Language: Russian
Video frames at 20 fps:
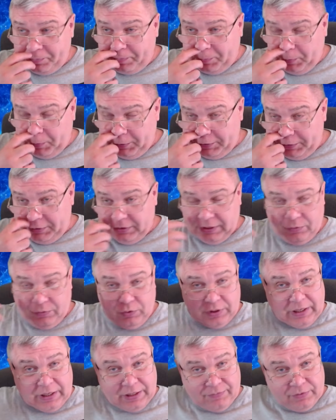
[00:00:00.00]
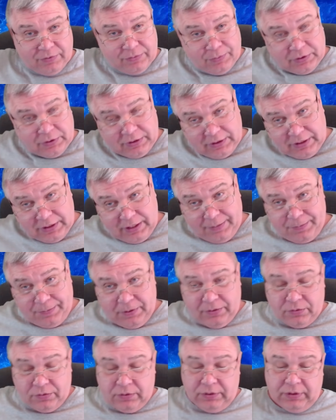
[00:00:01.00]
После того, как вы
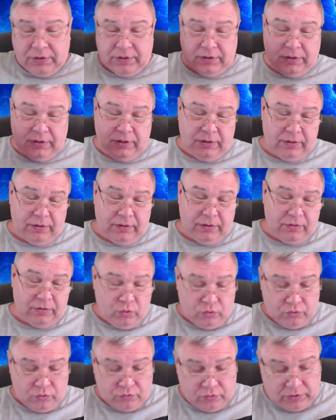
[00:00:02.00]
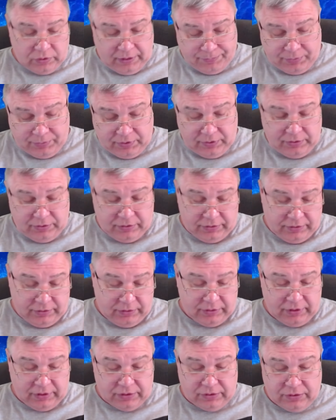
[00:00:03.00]
сфотографировали и руку сюда
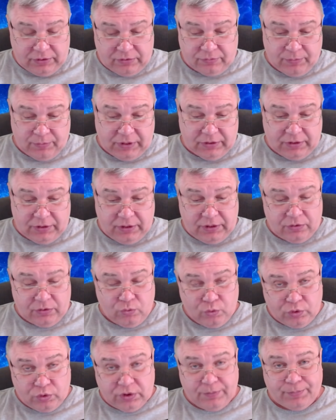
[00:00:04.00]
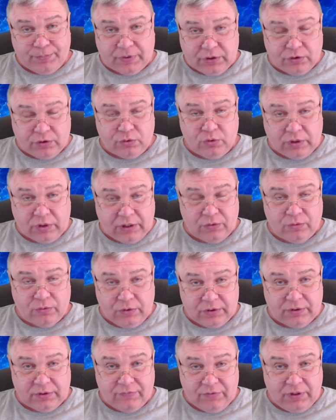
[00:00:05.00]
перенесли, начали смотреть, уже прошло
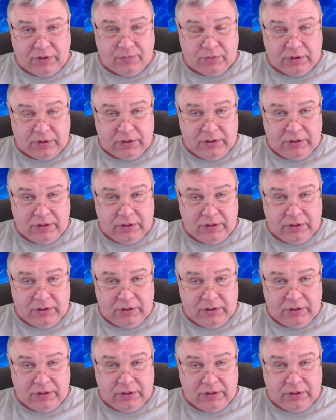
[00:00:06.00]
какое-то время.